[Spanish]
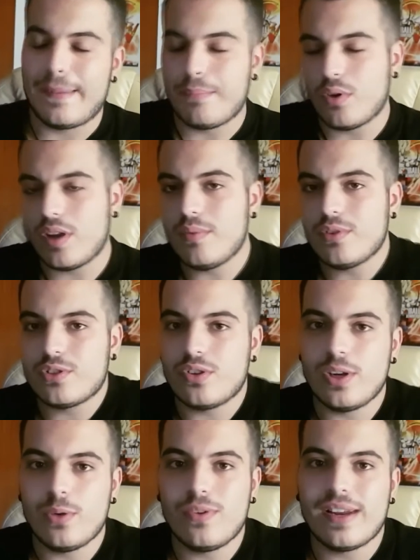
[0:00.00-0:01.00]
En Pokémon
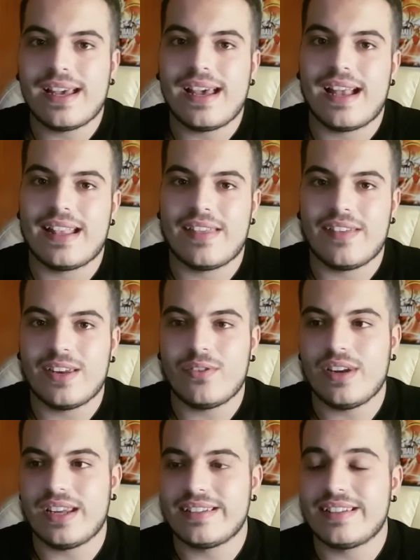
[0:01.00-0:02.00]
Sol y Luna
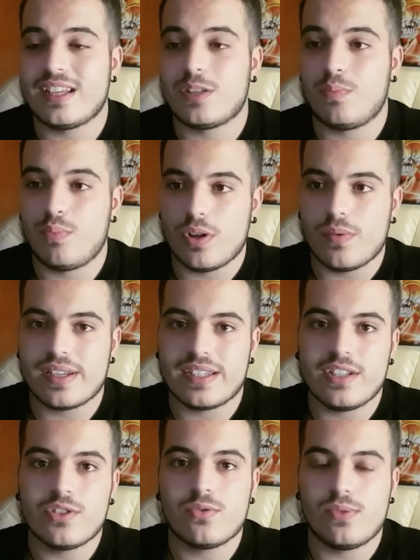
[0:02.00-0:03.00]
añadieron estas
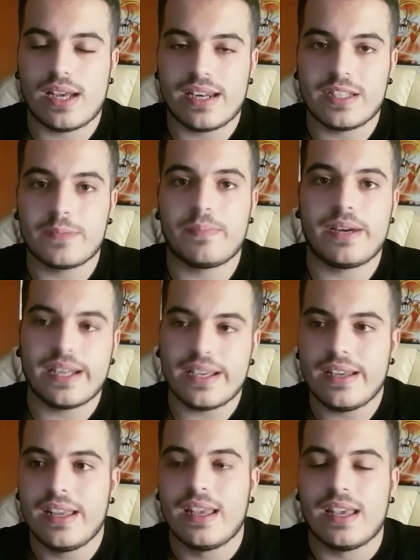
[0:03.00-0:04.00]
pruebas insulares
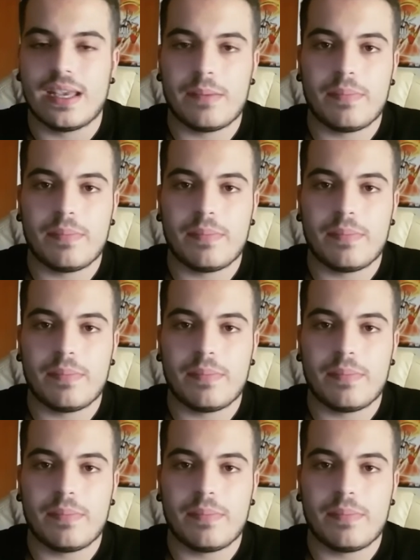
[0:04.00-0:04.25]
para eh,